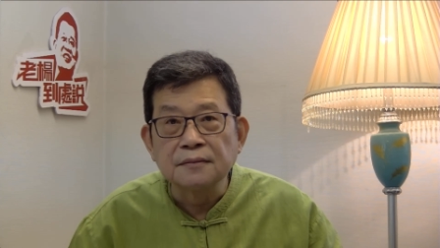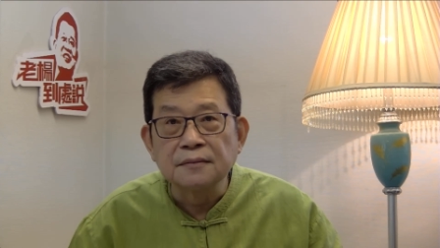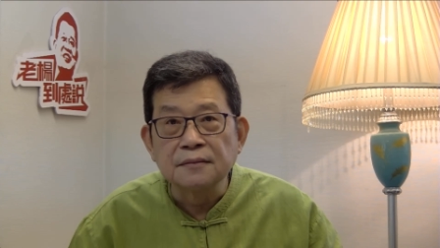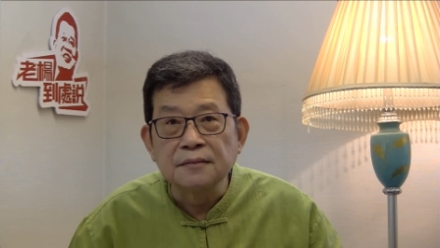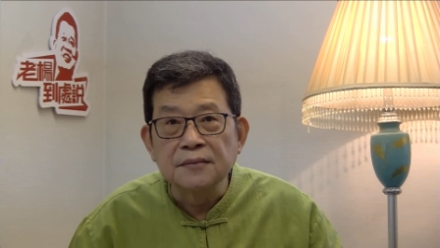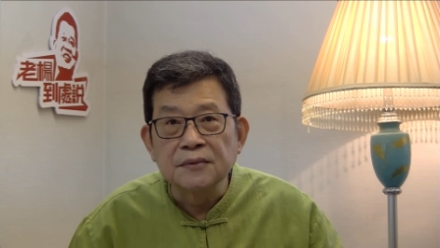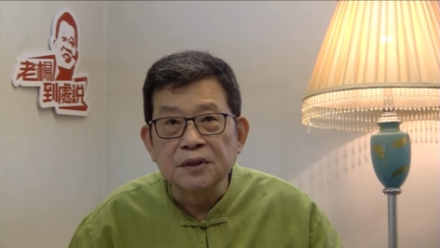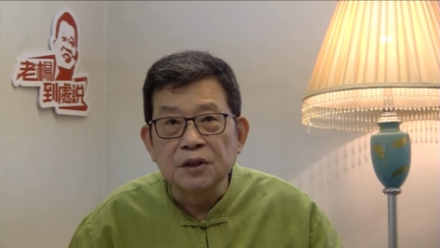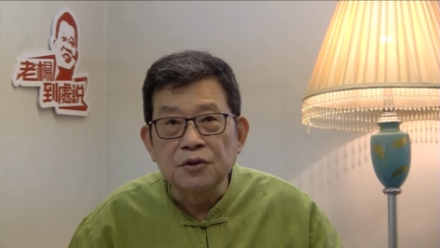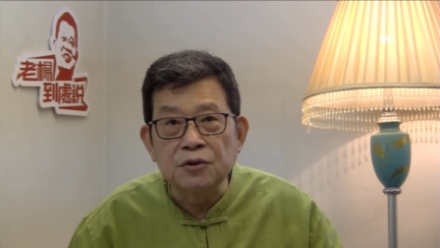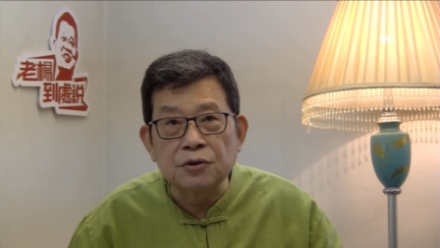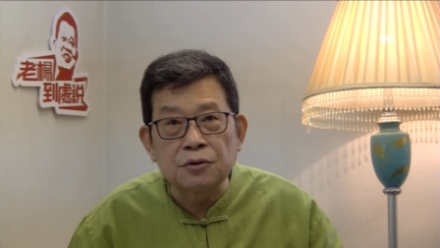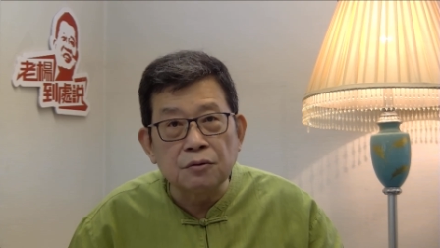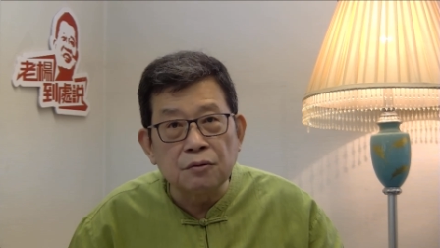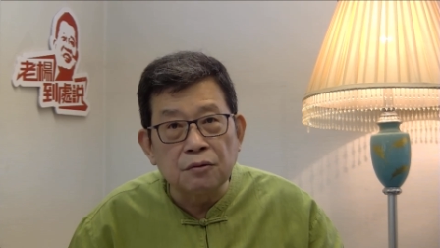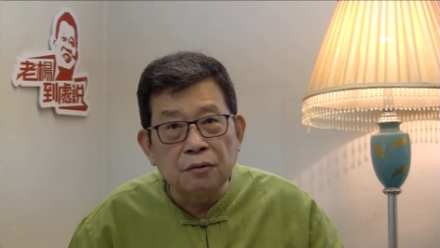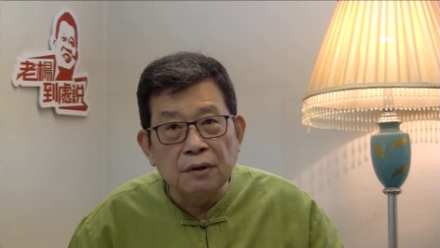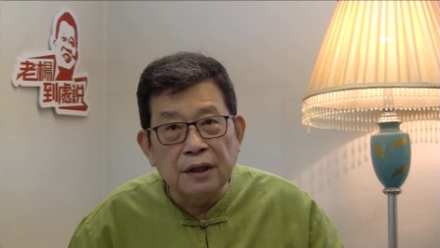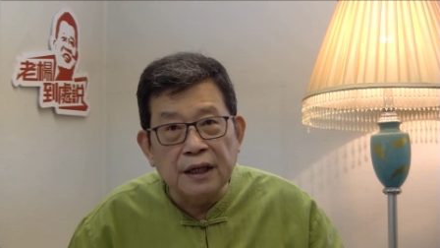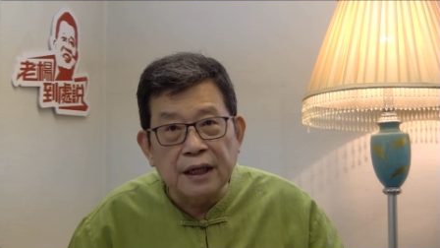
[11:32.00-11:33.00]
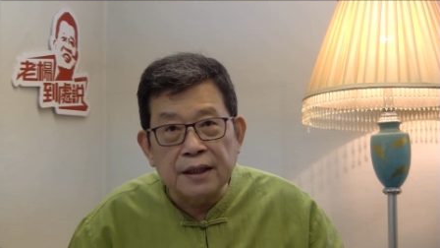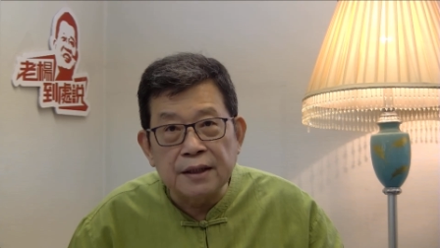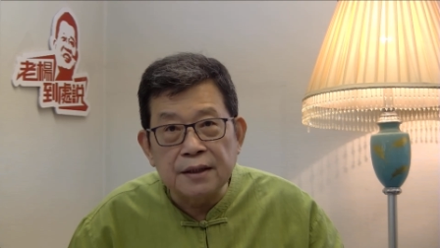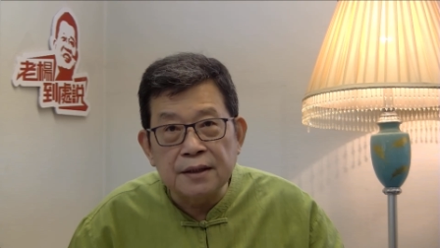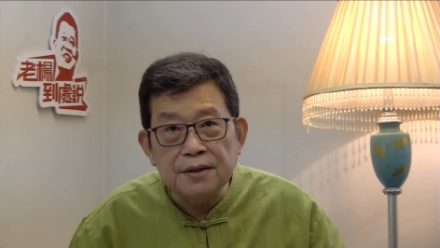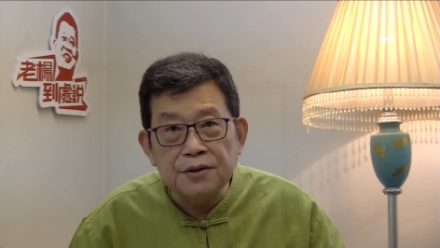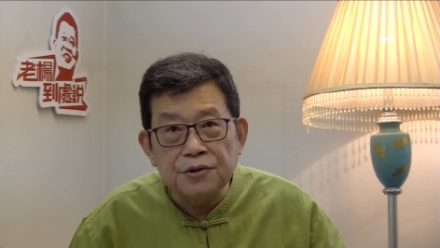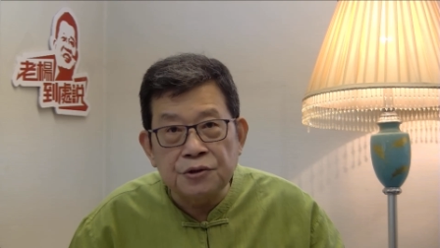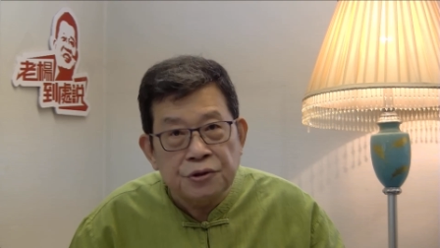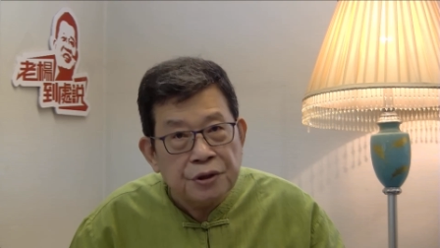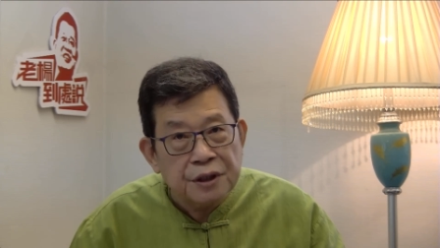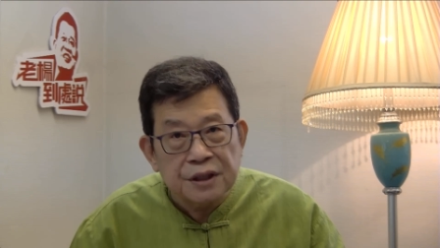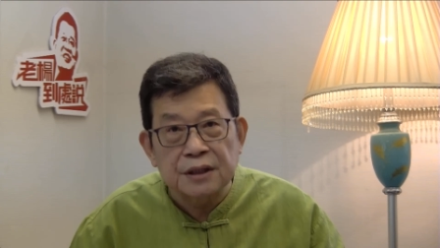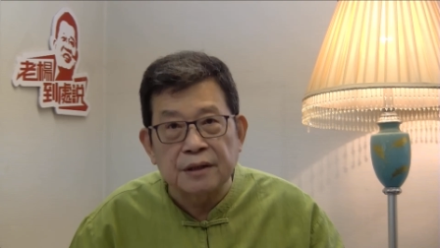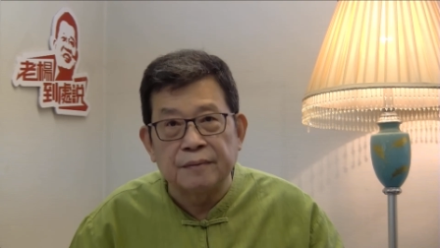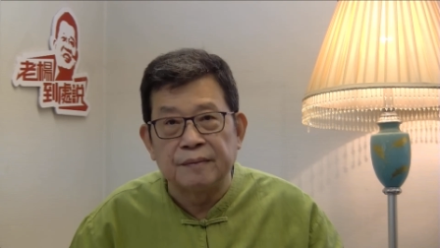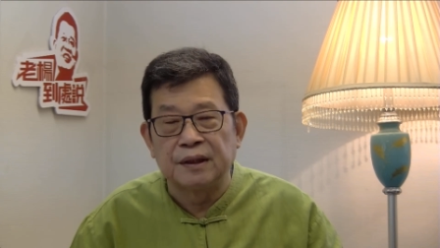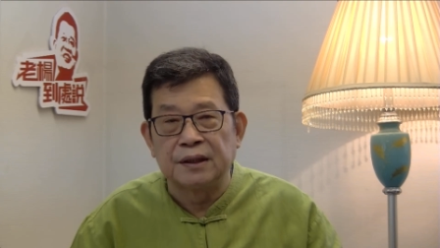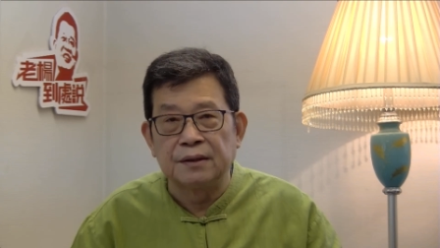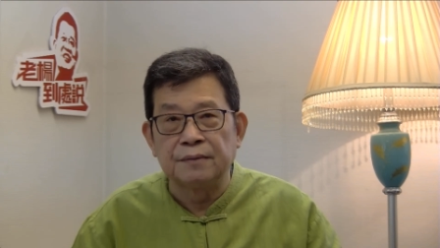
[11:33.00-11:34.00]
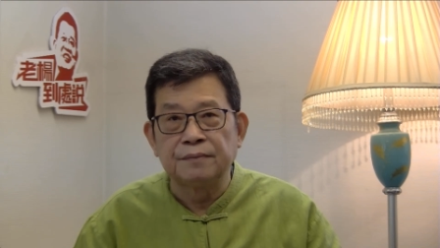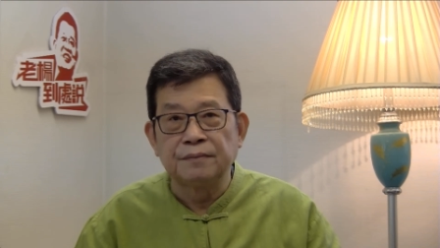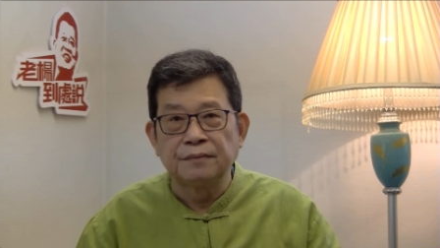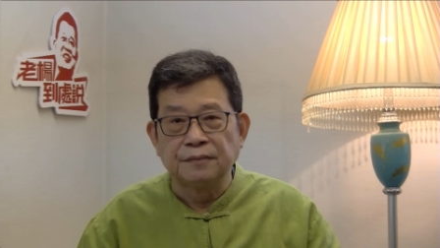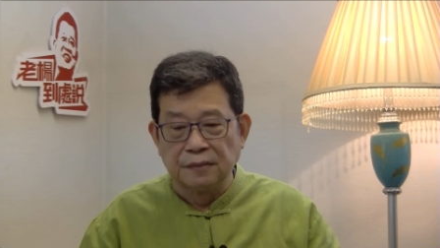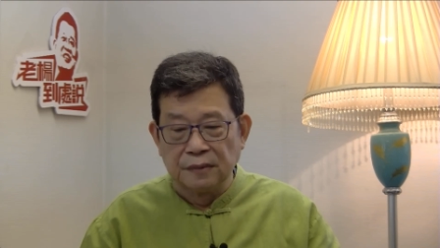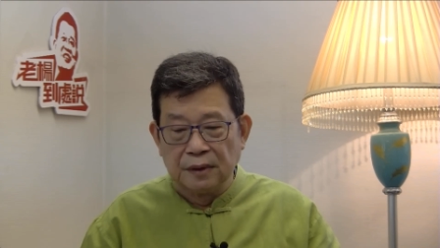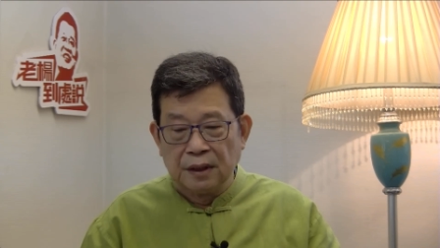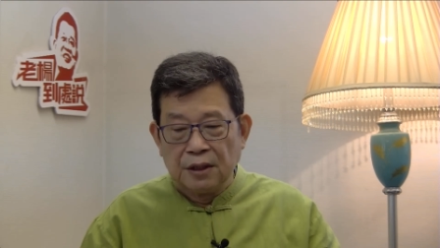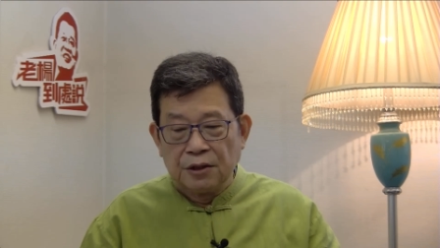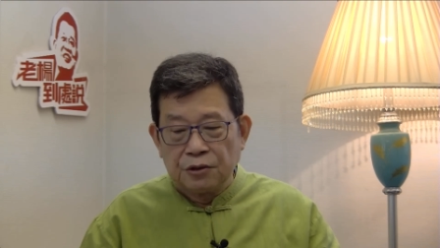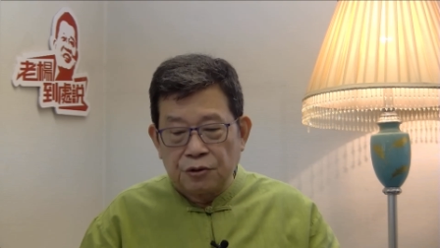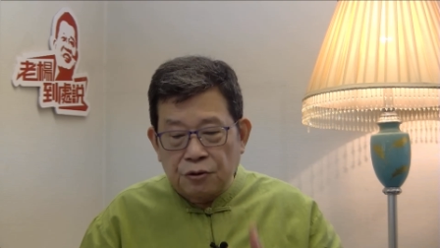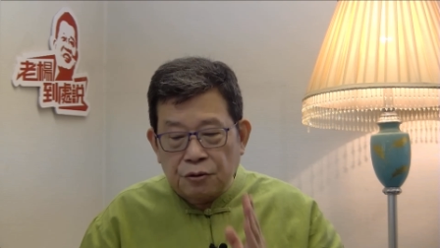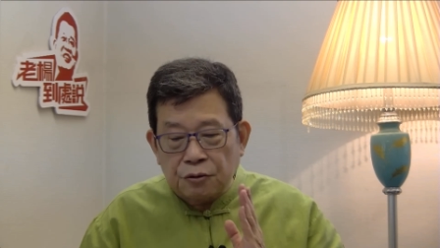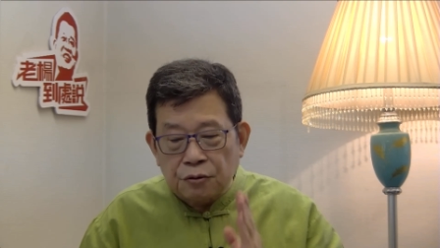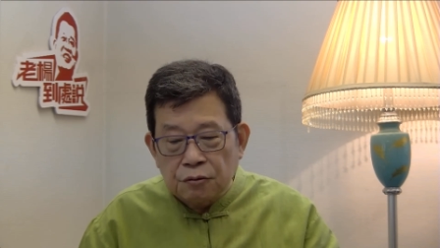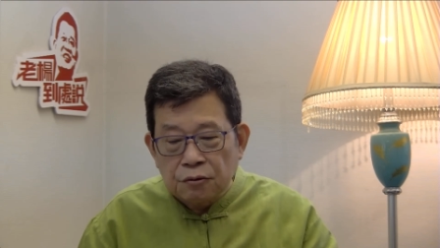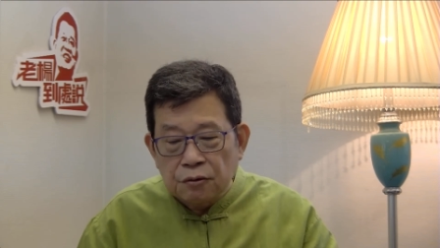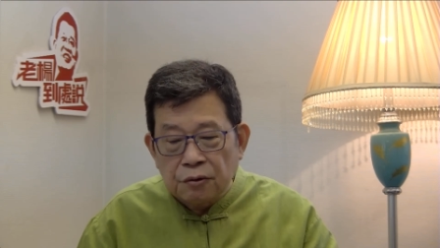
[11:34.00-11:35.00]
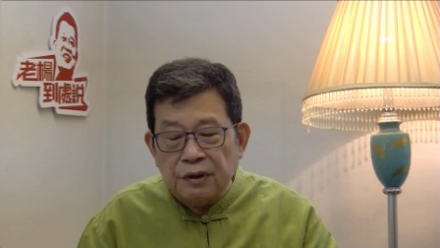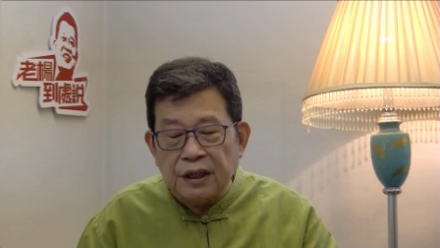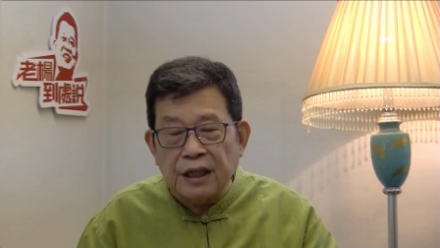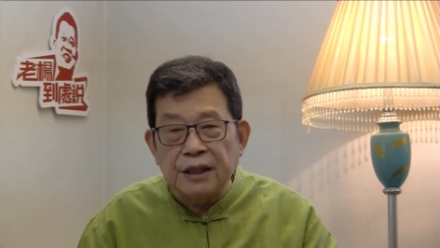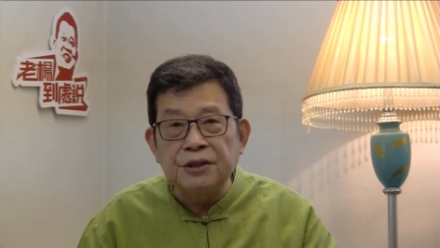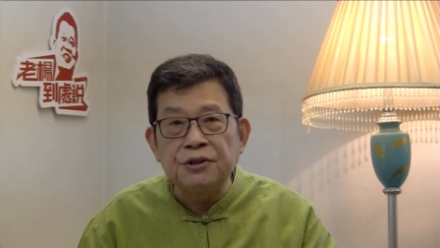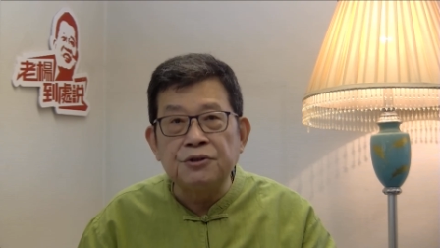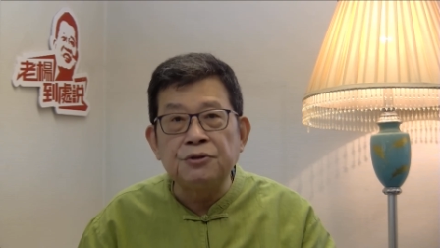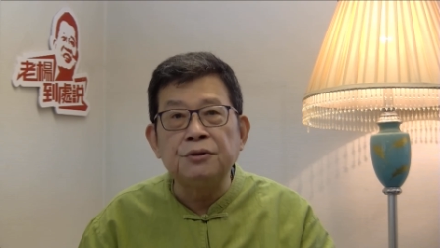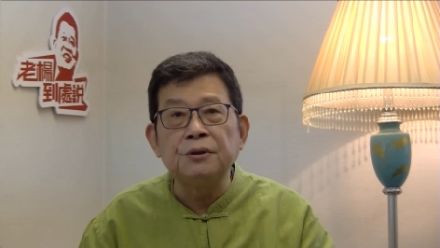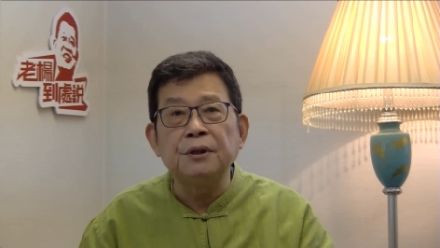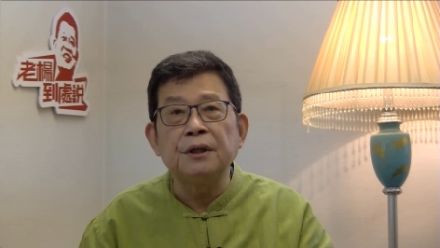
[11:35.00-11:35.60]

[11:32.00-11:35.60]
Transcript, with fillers: 苏联缺什么？苏联缺